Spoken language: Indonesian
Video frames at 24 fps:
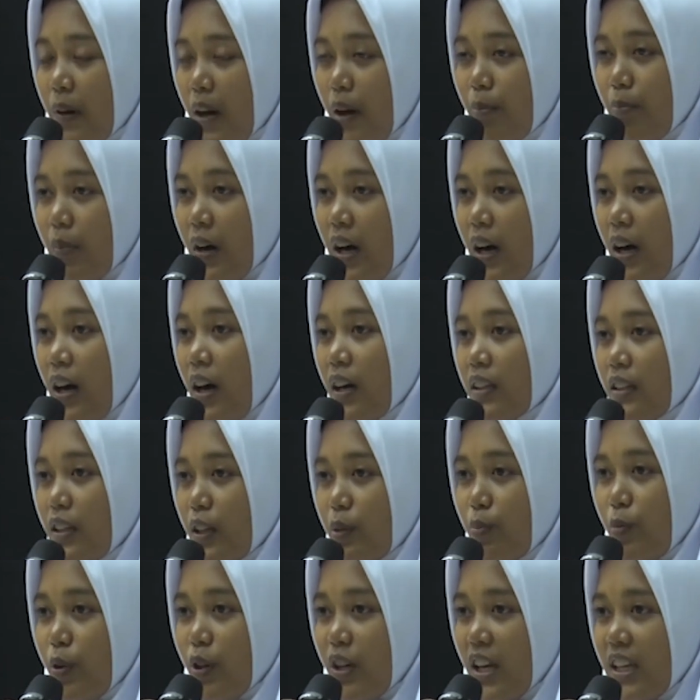Praba
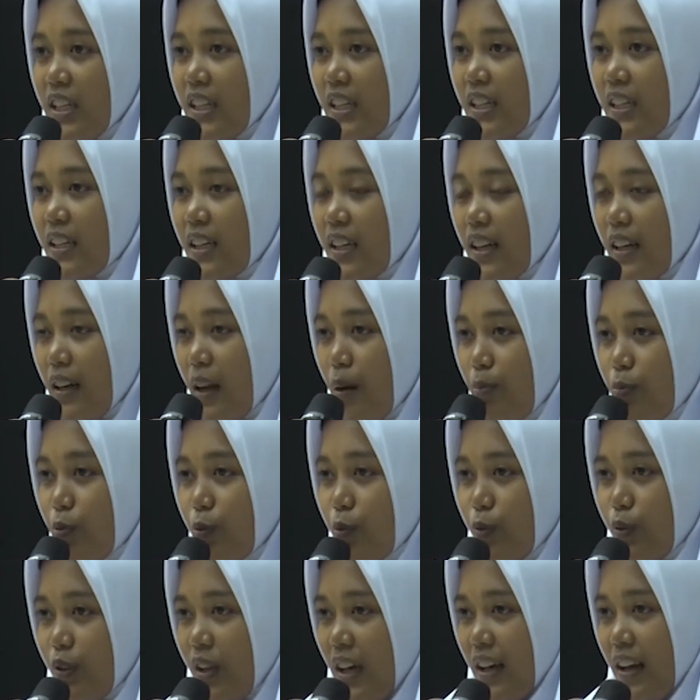Trimodadi Lampung
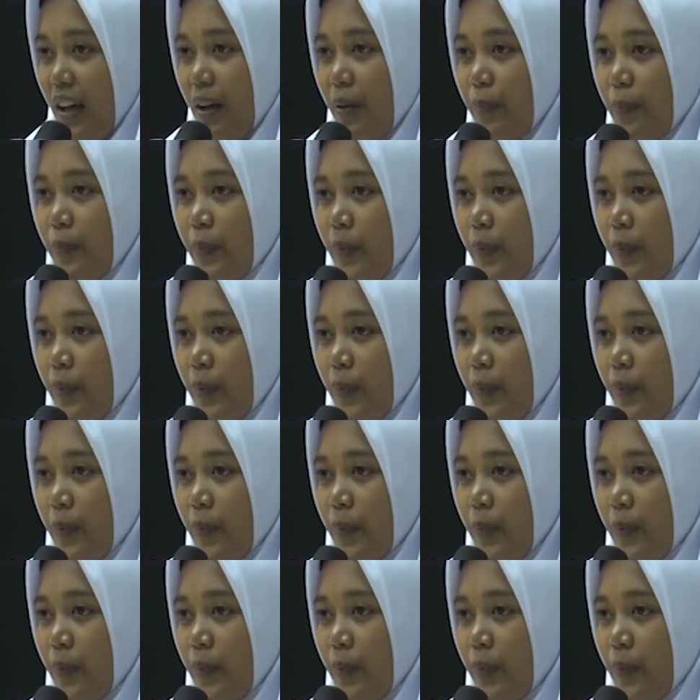Utara.